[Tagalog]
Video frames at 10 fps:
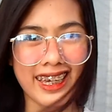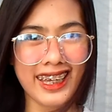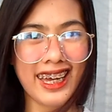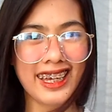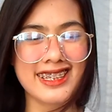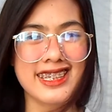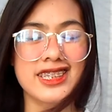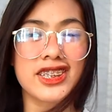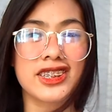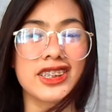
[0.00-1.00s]
Hi guys!
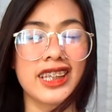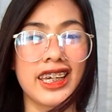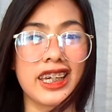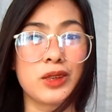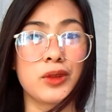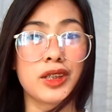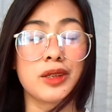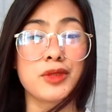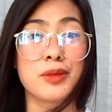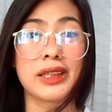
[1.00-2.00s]
It's your girl A and
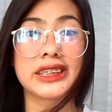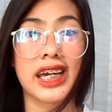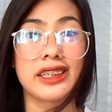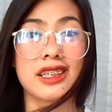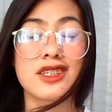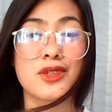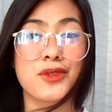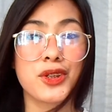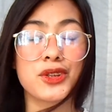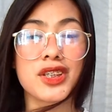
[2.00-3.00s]
welcome to my channel.
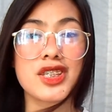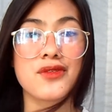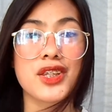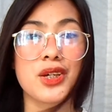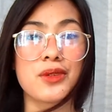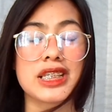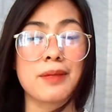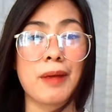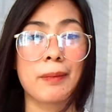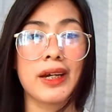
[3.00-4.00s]
So for today's video is
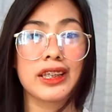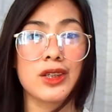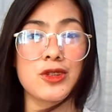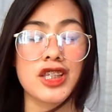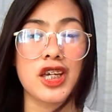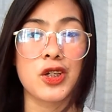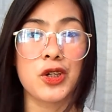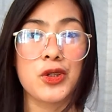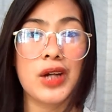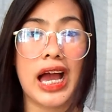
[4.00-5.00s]
ipapakita ko sa
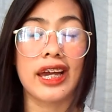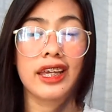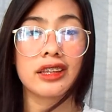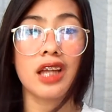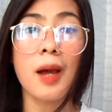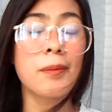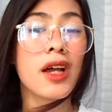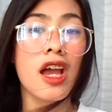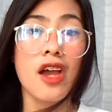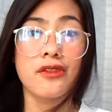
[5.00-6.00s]
inyo yung aking top
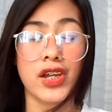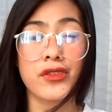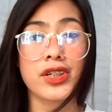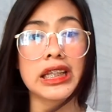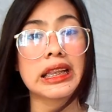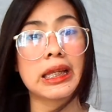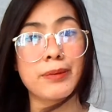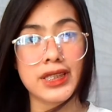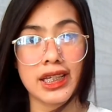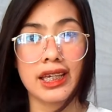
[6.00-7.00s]
favorite
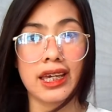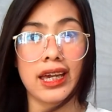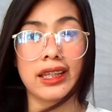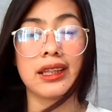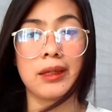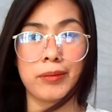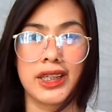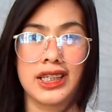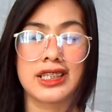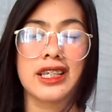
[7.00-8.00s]
lipstick and lip
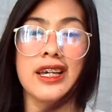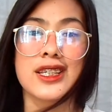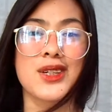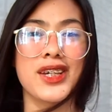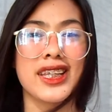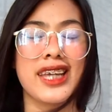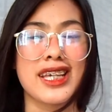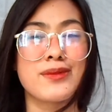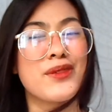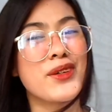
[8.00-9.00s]
tints. So yan
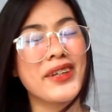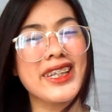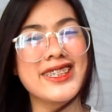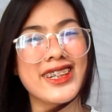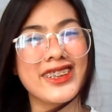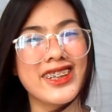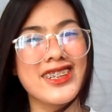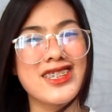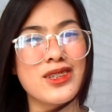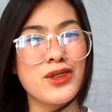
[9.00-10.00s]
guys, before we get
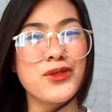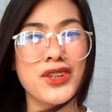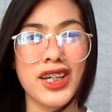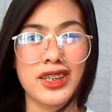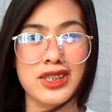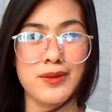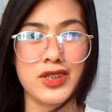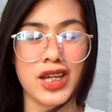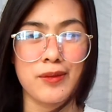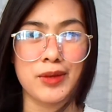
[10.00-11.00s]
started, so don't forget to
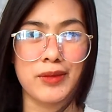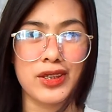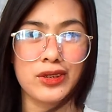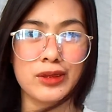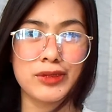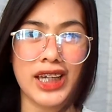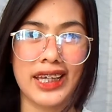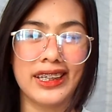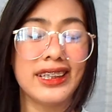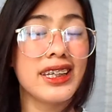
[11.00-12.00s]
subscribe on my YouTube
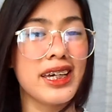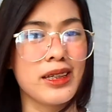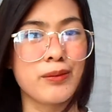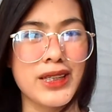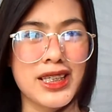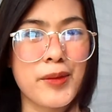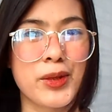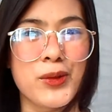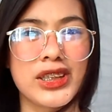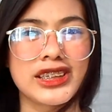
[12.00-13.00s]
channel and please keep
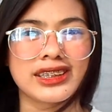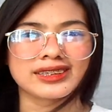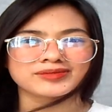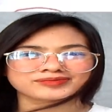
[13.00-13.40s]
on watching.